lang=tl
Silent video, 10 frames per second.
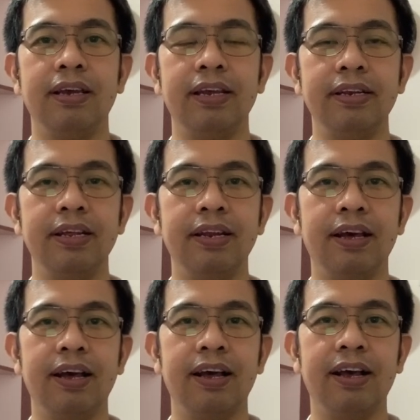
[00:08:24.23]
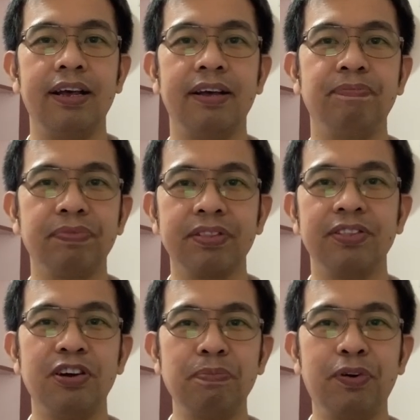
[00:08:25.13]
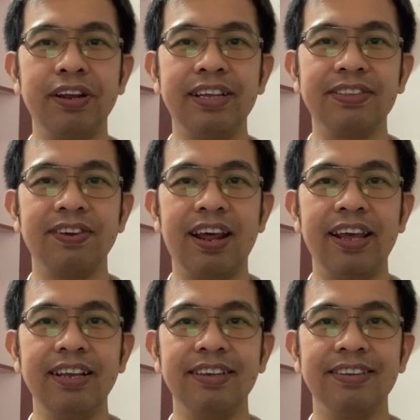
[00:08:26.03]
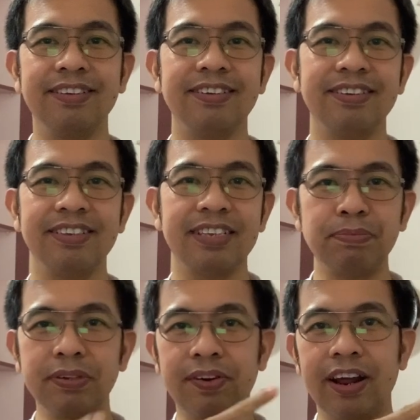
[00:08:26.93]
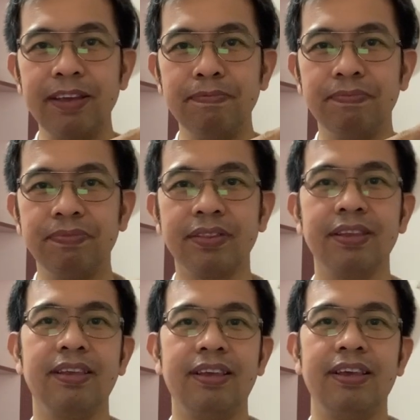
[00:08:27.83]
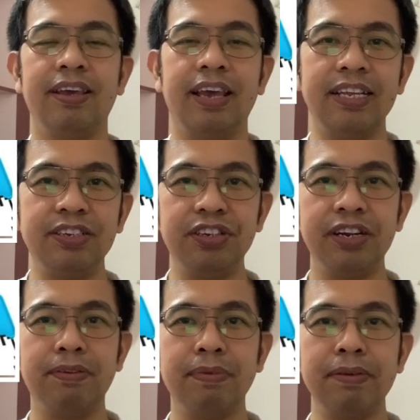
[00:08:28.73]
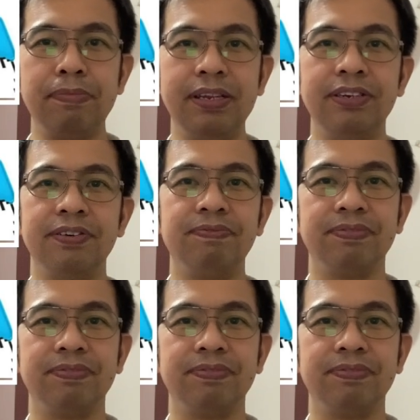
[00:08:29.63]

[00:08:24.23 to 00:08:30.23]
And then, uh, don't forget to like, subscribe, and share my video.